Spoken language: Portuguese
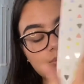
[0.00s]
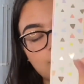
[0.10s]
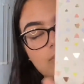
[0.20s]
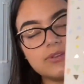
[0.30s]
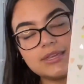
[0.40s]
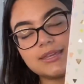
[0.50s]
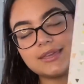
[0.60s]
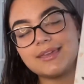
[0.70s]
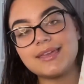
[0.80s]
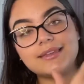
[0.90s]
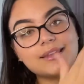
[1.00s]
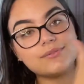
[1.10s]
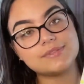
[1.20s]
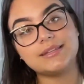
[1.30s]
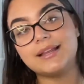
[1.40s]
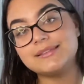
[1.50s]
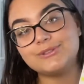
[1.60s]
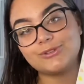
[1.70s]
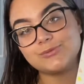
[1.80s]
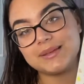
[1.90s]
Love aqui e tem uns detalhes
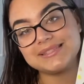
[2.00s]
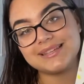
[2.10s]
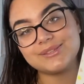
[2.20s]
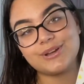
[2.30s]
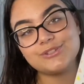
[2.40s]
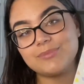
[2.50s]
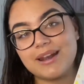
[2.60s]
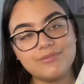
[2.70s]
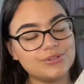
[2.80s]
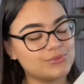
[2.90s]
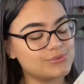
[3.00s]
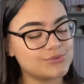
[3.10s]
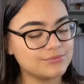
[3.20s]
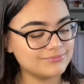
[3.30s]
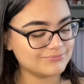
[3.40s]
em tons pastéis que eu acho maravilhoso.